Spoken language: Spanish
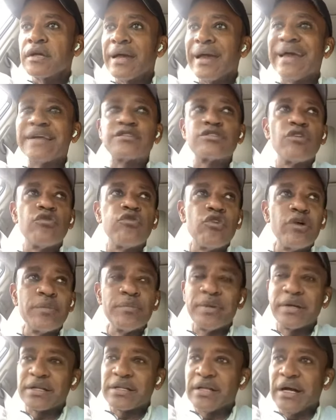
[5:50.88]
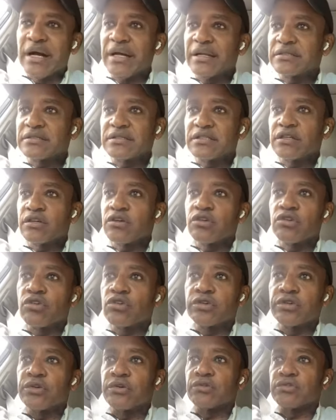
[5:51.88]
Esto fue en verdad
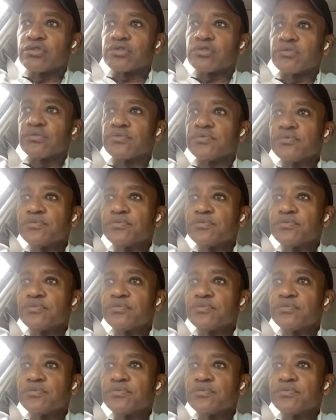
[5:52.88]
glorioso